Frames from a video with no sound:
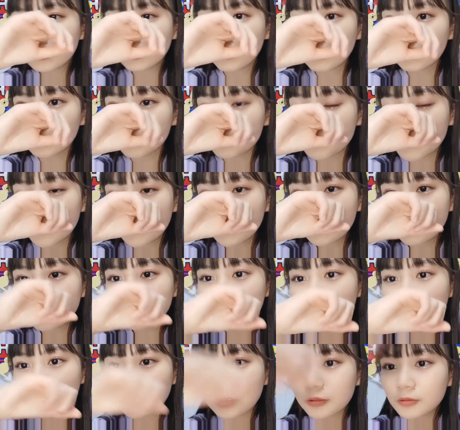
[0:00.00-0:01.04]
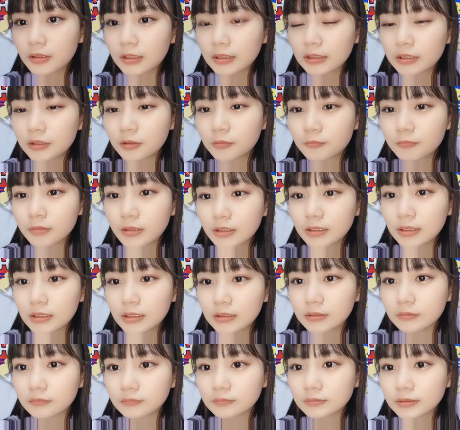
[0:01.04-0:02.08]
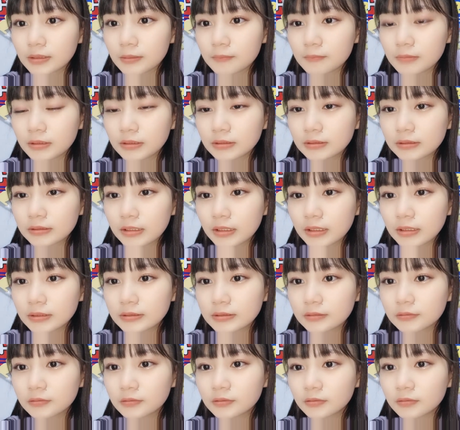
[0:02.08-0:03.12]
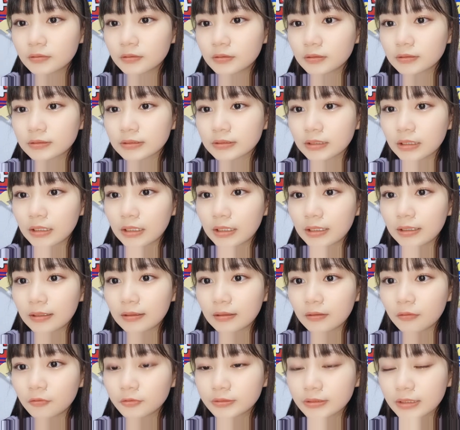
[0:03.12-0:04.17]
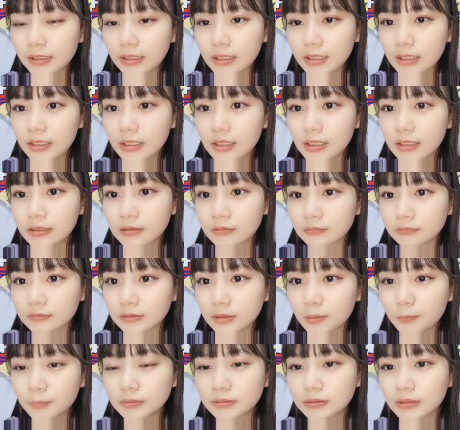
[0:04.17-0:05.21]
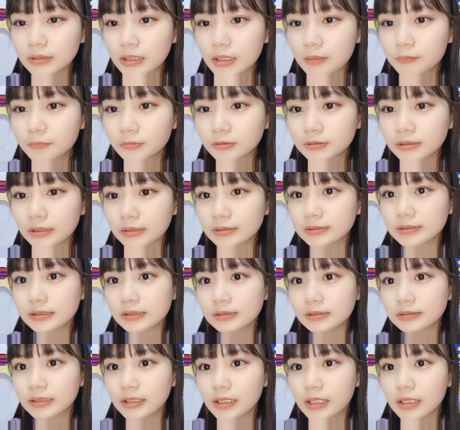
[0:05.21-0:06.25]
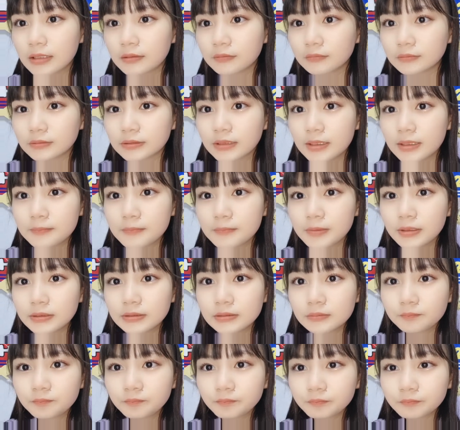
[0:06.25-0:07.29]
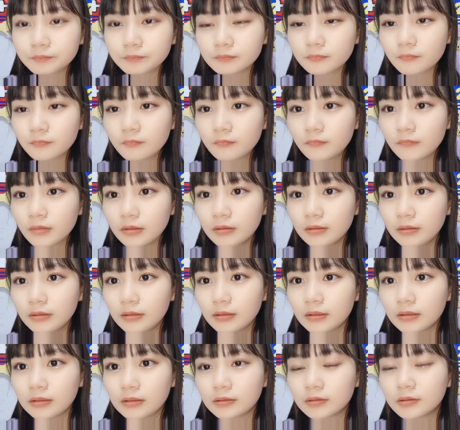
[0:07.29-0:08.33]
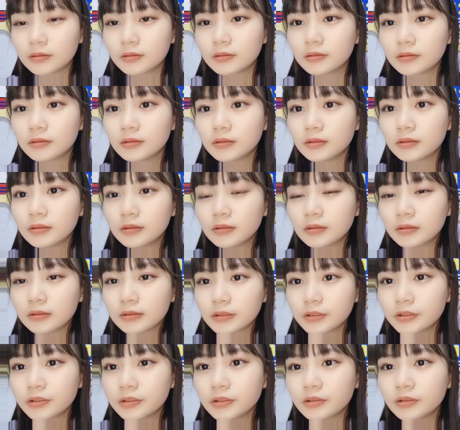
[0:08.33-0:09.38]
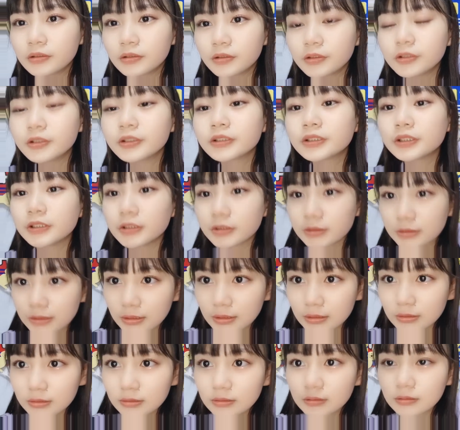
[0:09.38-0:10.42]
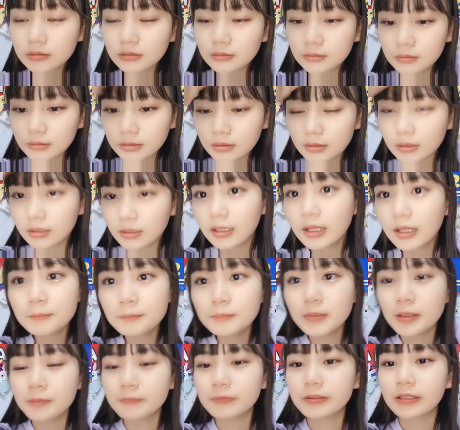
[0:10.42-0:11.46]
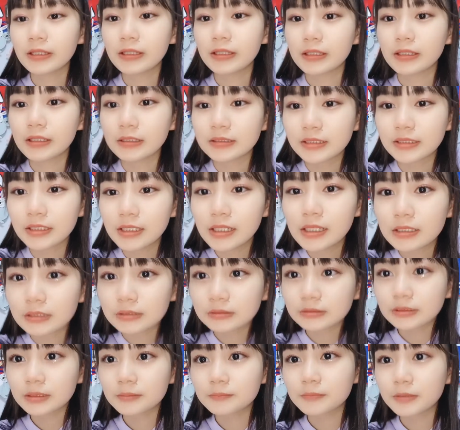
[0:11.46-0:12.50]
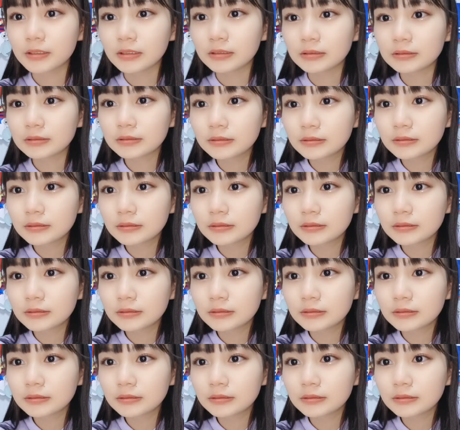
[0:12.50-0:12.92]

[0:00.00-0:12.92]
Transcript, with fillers: えっと、メタルター、秋読みありがとうございます。快速特急さん、あお疲れありがとうございます。ラモさん、先生ありがとうございます。えー、っと、ゆ、ゆうしゅうさん。なんか、ハンマーみたいなやつありがとうございます。